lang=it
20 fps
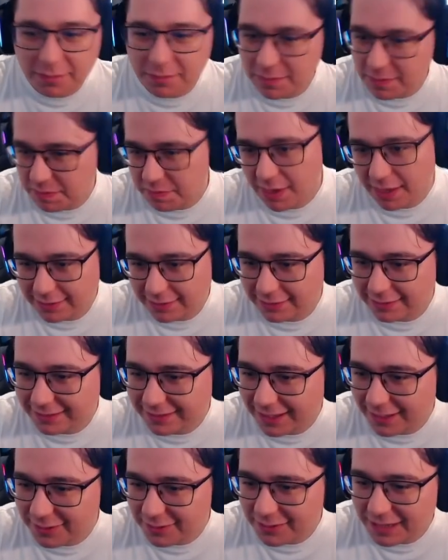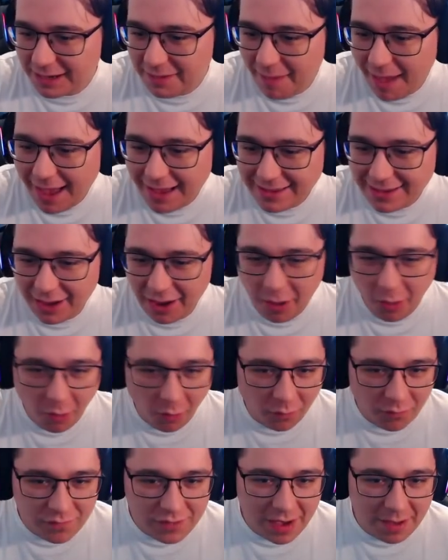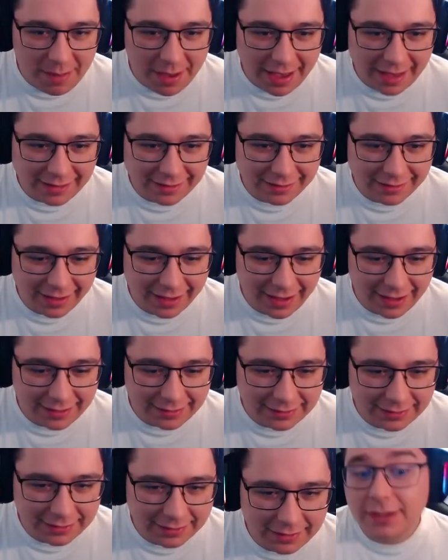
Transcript: mi piace il dettaglio della maglia, ovviamente.